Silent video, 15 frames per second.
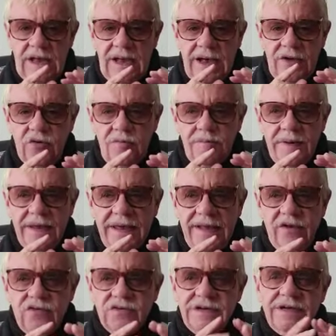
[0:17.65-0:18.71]
Hay un
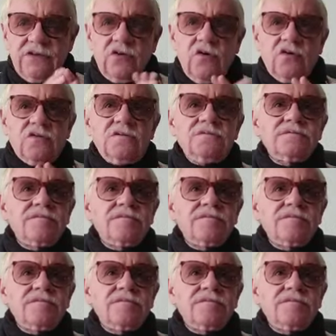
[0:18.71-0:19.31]
pequeño sector,